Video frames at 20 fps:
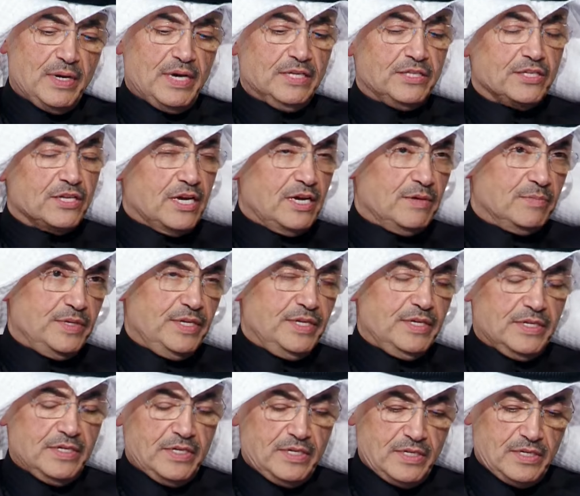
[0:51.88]

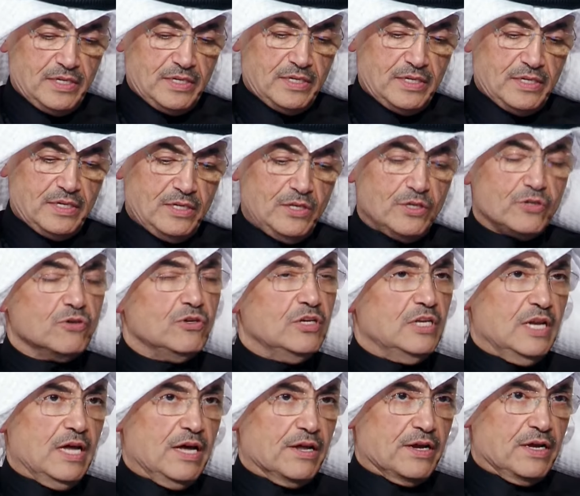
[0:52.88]
احترامي لكل
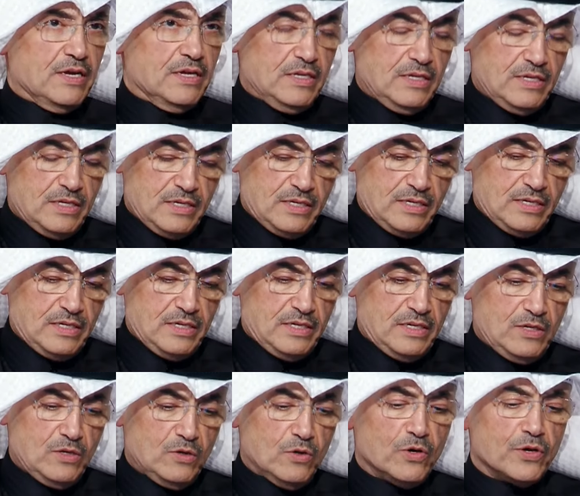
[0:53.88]
الاراء
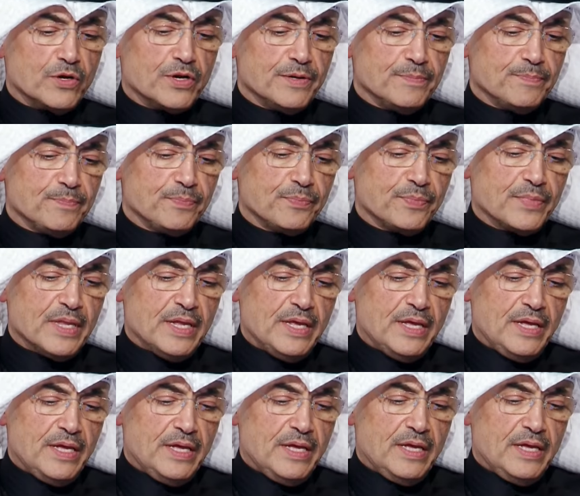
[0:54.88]
الاخرى
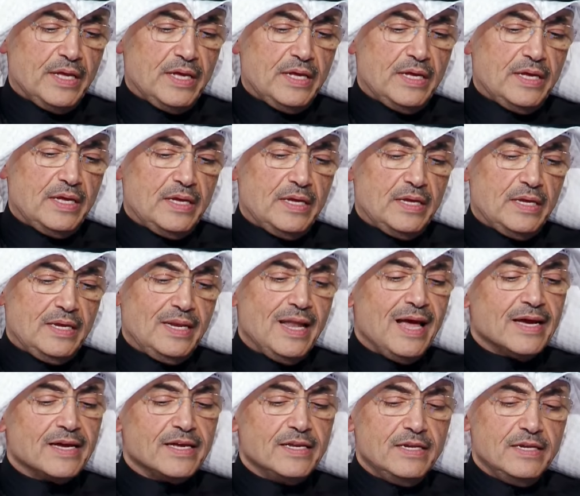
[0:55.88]

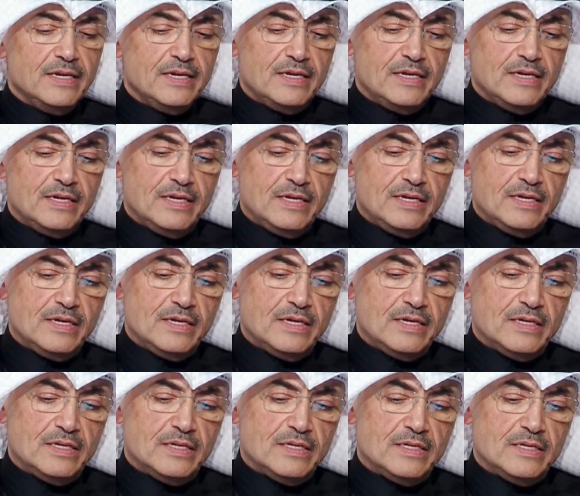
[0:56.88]
لكن
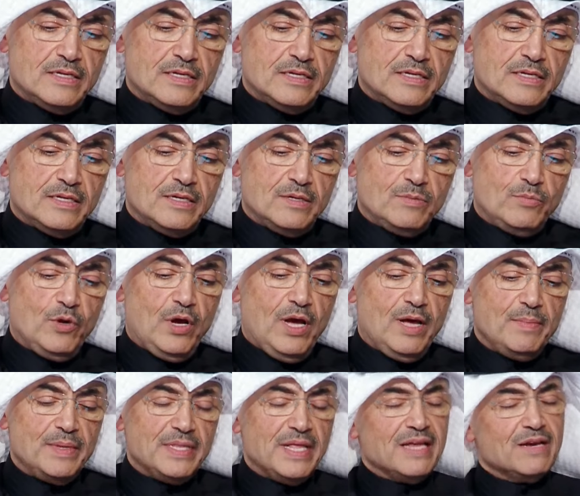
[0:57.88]
أبو
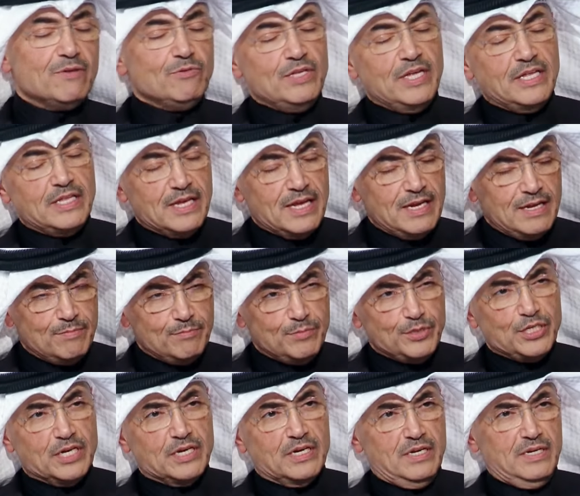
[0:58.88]
حامد أنا ودي أتكلم
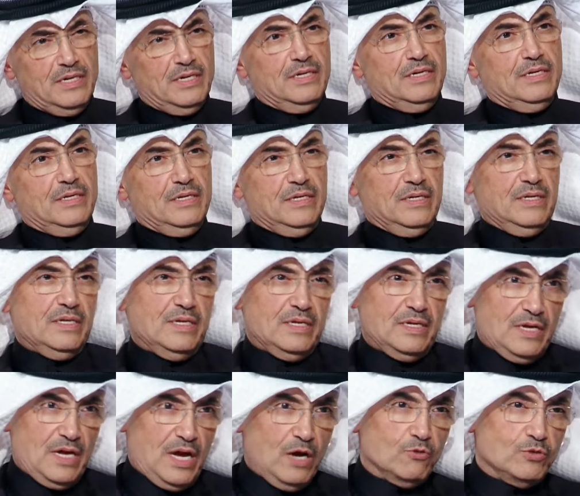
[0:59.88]
بشكل آه،
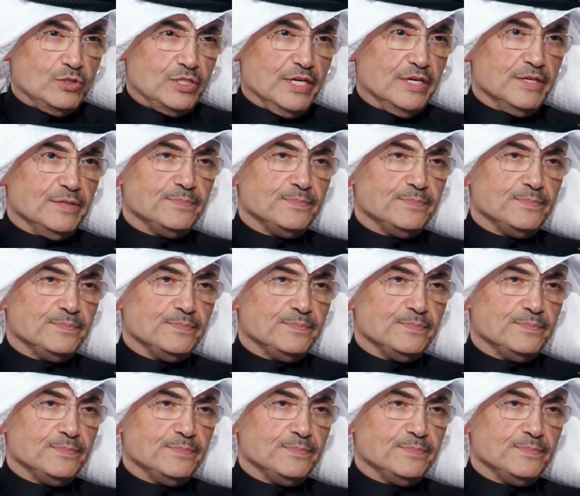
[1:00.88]
أوسع